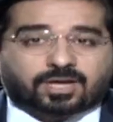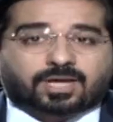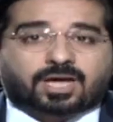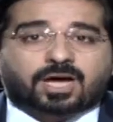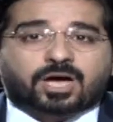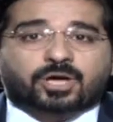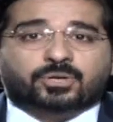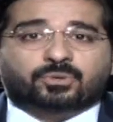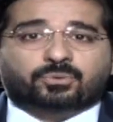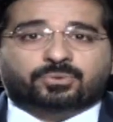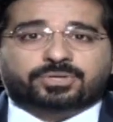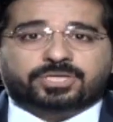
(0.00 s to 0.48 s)

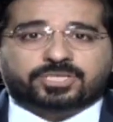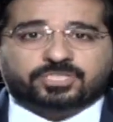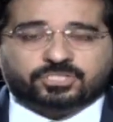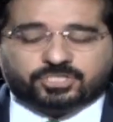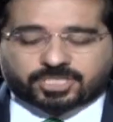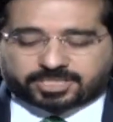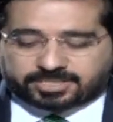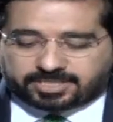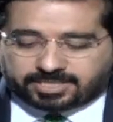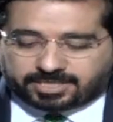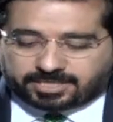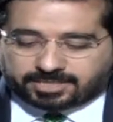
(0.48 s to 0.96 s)
قانون
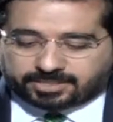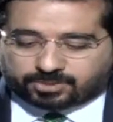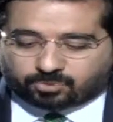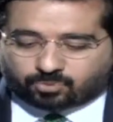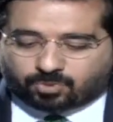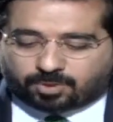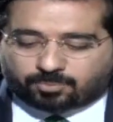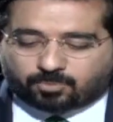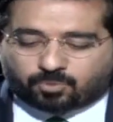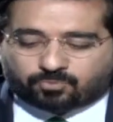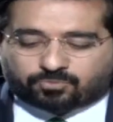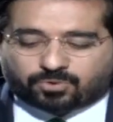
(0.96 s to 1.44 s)
جديد
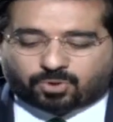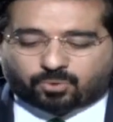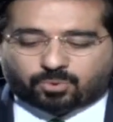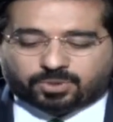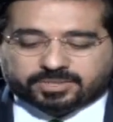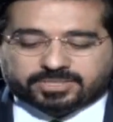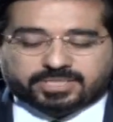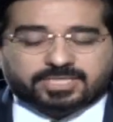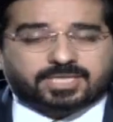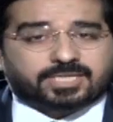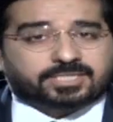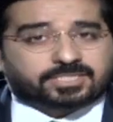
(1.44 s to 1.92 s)

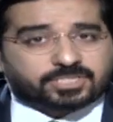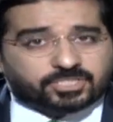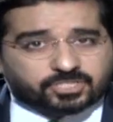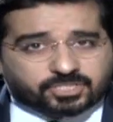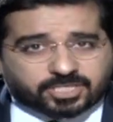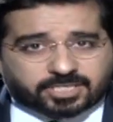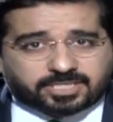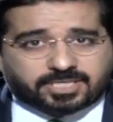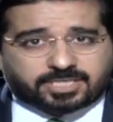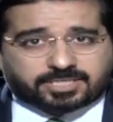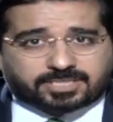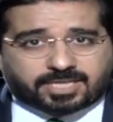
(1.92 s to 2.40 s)
ومفوضية
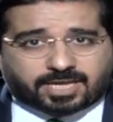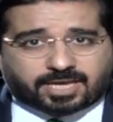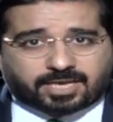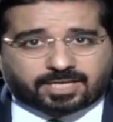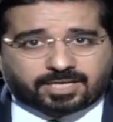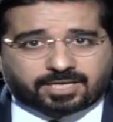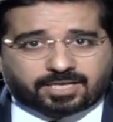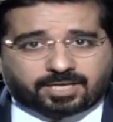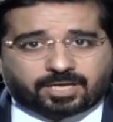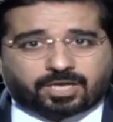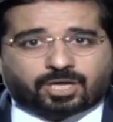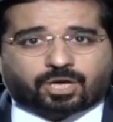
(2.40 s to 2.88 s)
جديدة
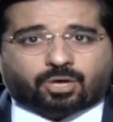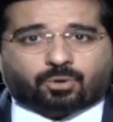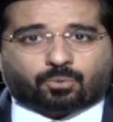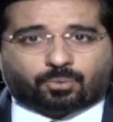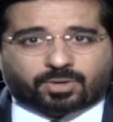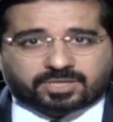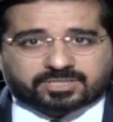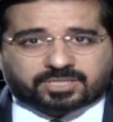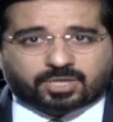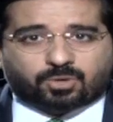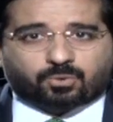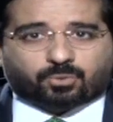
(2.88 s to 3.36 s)

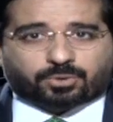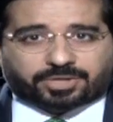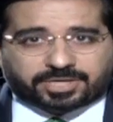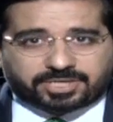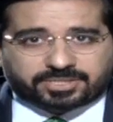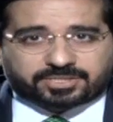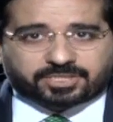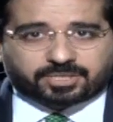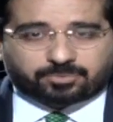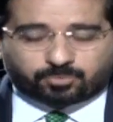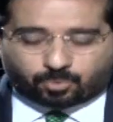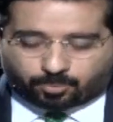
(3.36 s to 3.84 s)

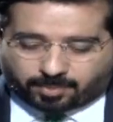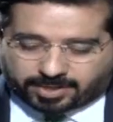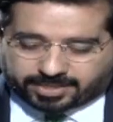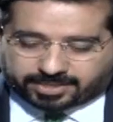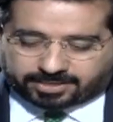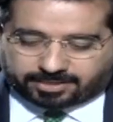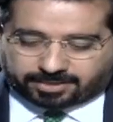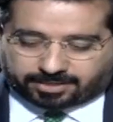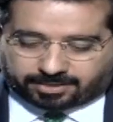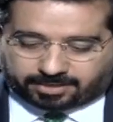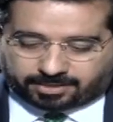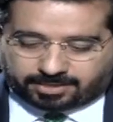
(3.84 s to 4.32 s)
وتوقيت
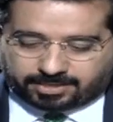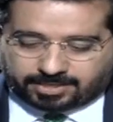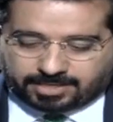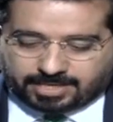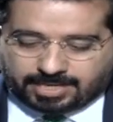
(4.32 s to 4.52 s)
مبكر